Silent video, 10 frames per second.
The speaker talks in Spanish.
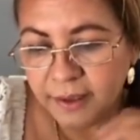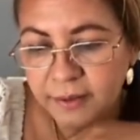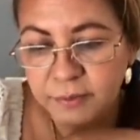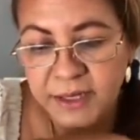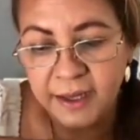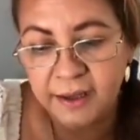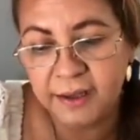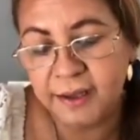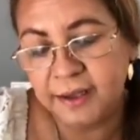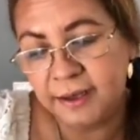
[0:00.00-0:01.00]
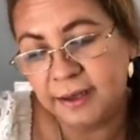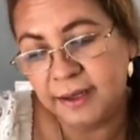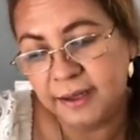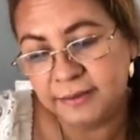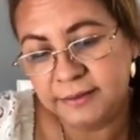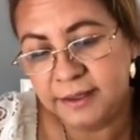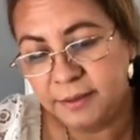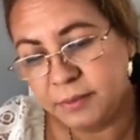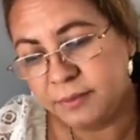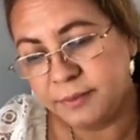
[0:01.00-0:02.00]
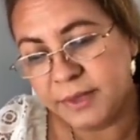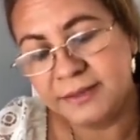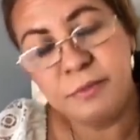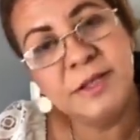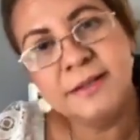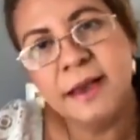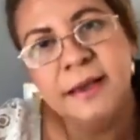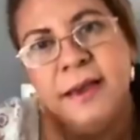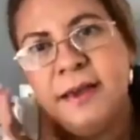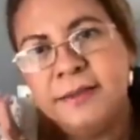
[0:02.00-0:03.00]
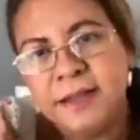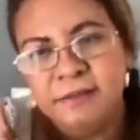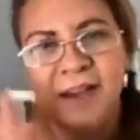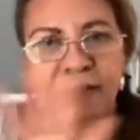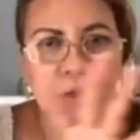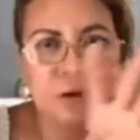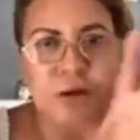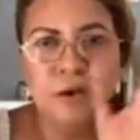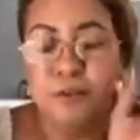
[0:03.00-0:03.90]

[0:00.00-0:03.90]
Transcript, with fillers: Mira, este, este mensaje está hablando,